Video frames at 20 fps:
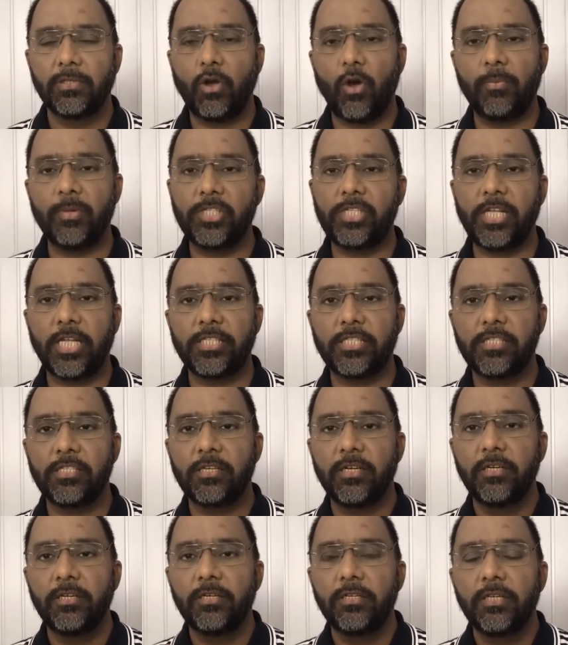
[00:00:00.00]
कॉमन
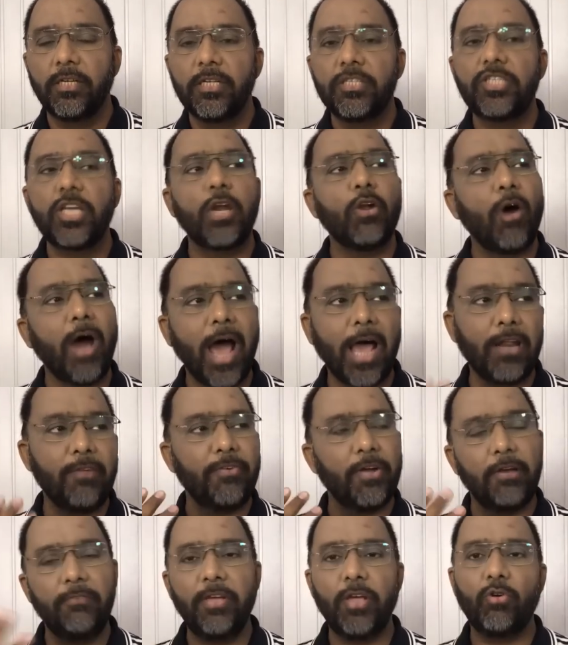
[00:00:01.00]
सेंस चलो
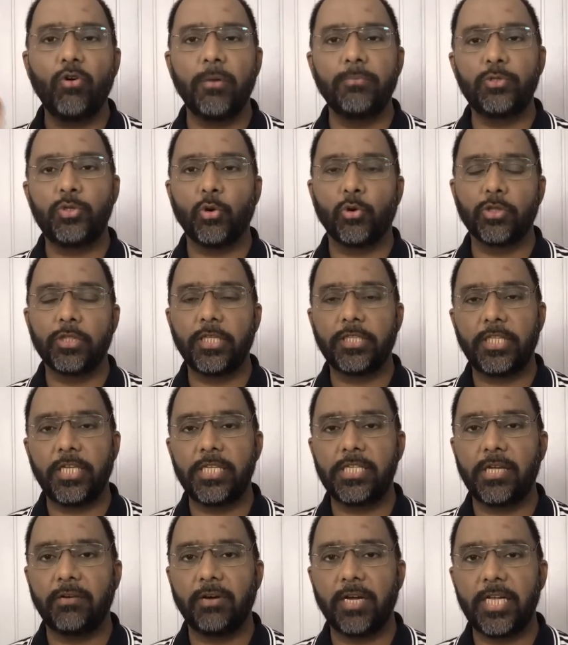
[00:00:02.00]
आरिफ अलवी को हम छोड़ देते
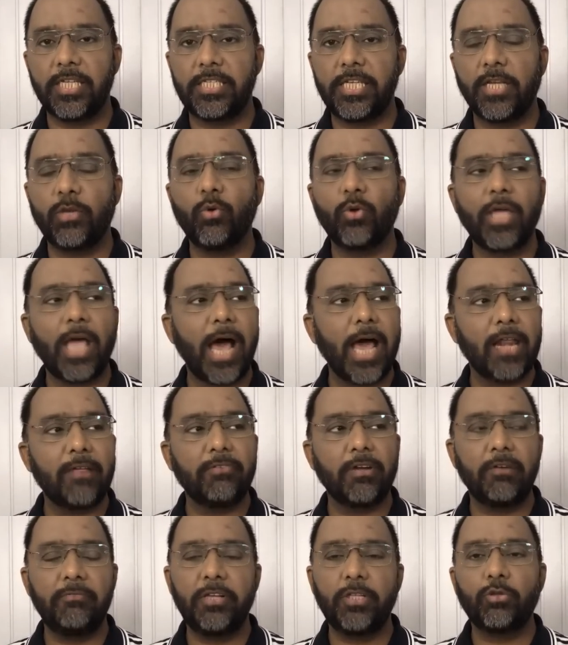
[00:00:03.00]
हैं इस हवाले से क्योंकि
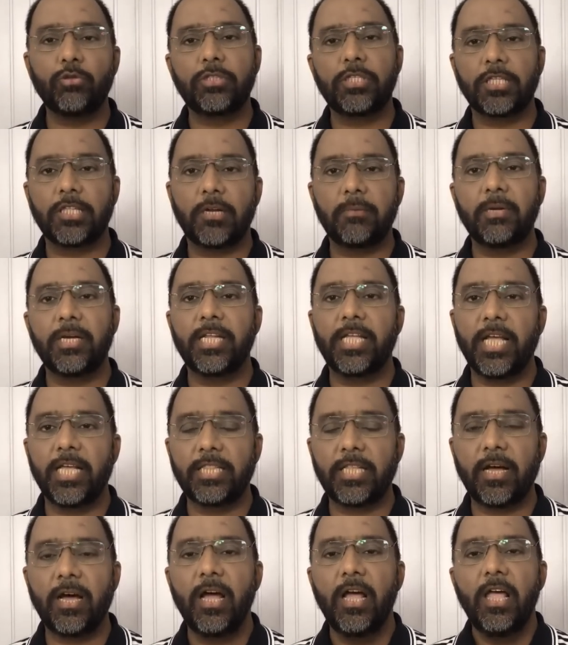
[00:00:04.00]
आरिफ अलवी तो सदर बन गया
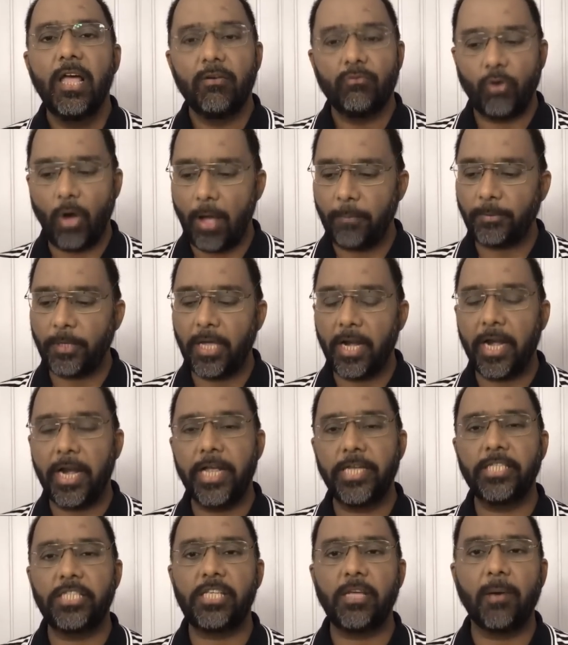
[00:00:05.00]
था वो आपकी
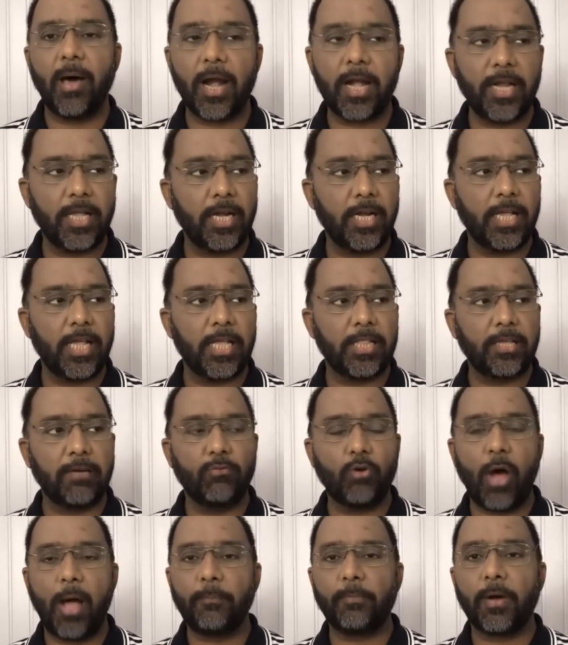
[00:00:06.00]
रेंज से बाहर निकल गया था
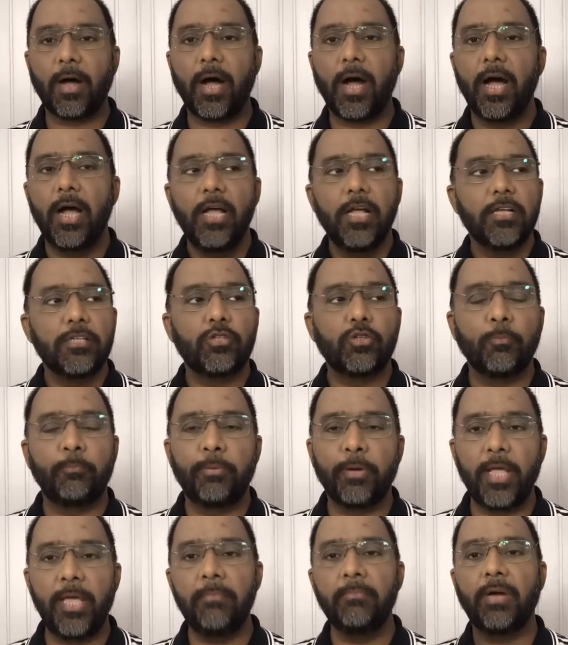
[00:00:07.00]
वो आपका
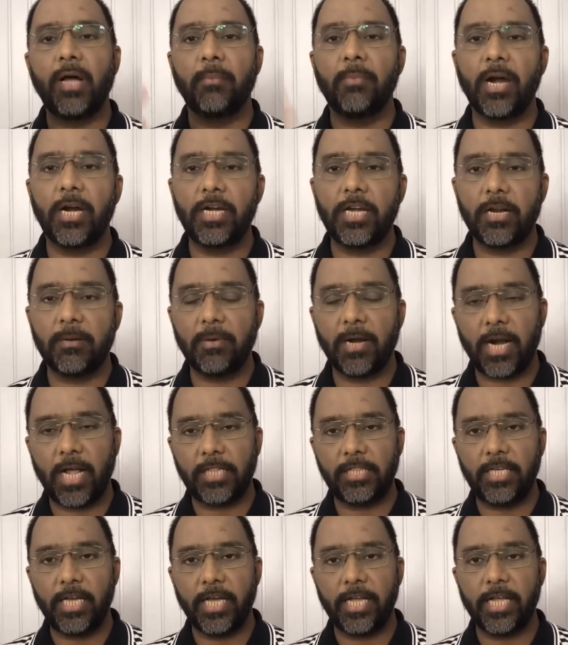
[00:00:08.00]
सुप्रीम कमांडर
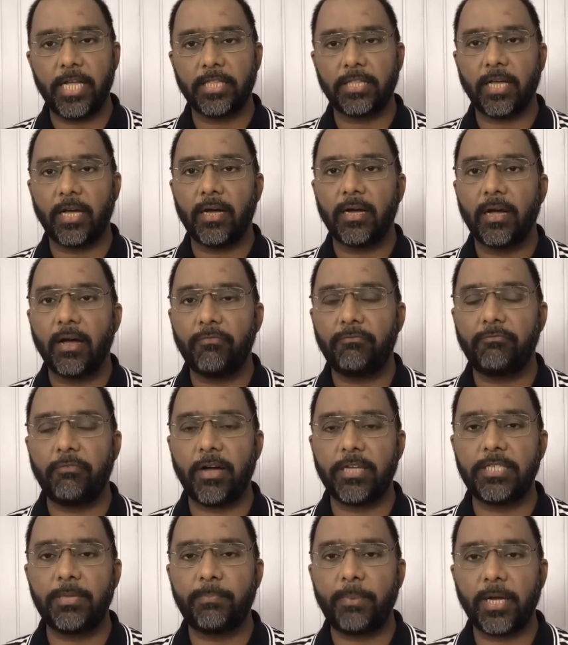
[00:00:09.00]
बना दिया गया था
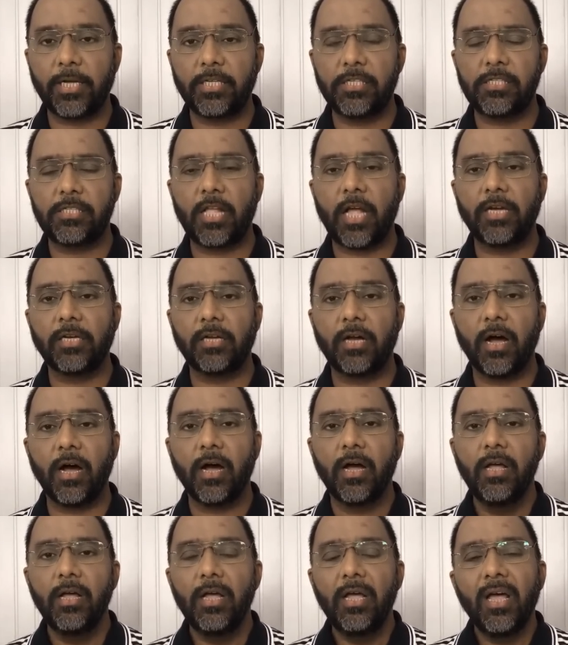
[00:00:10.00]
फौज पाकिस्तान का
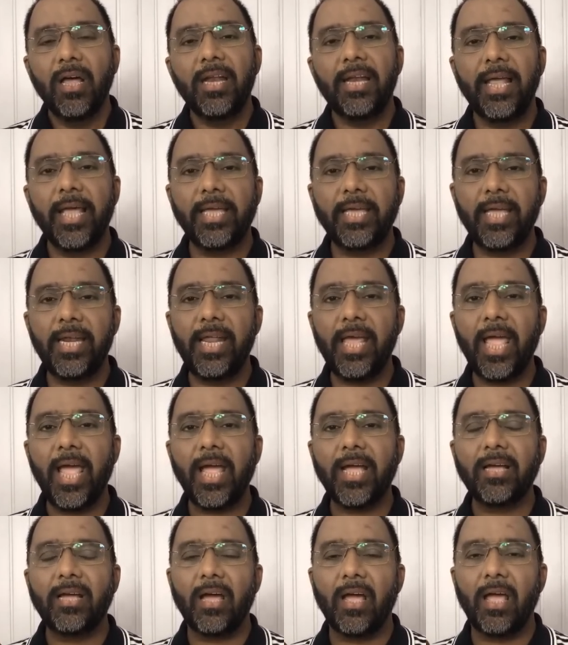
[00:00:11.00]
लेकिन
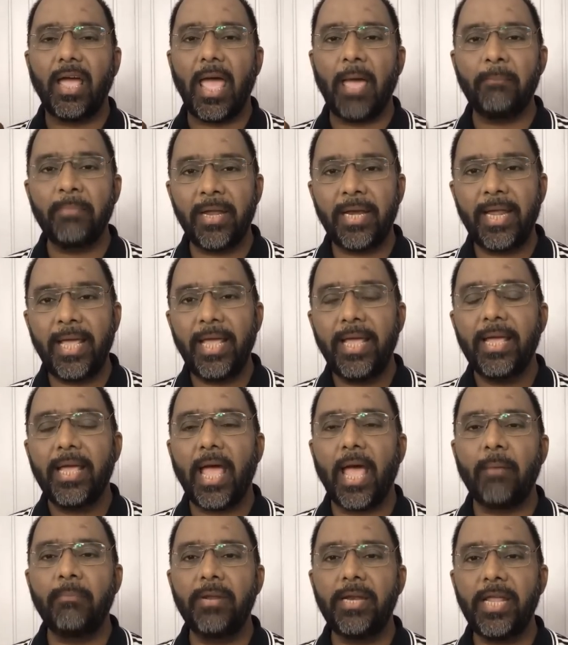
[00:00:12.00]
एक एमएनए
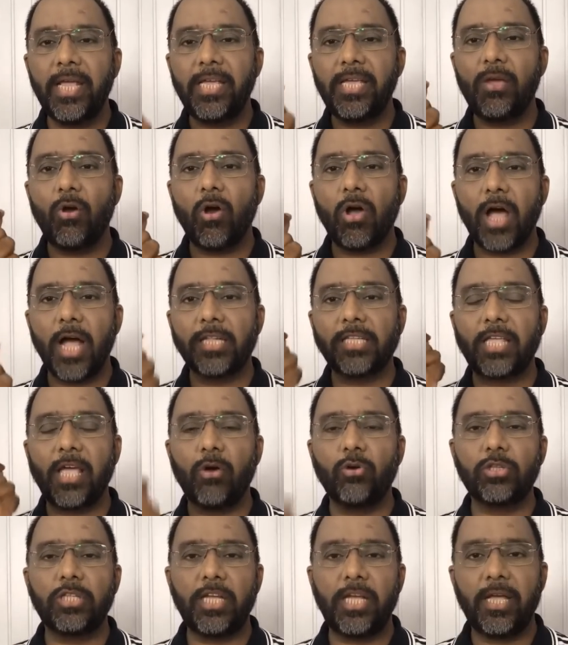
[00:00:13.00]
एमएनए की औकात
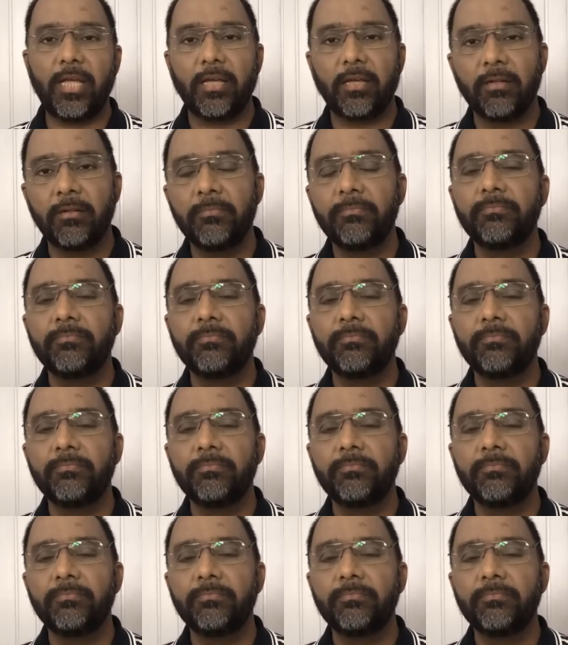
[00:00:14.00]
क्या होती है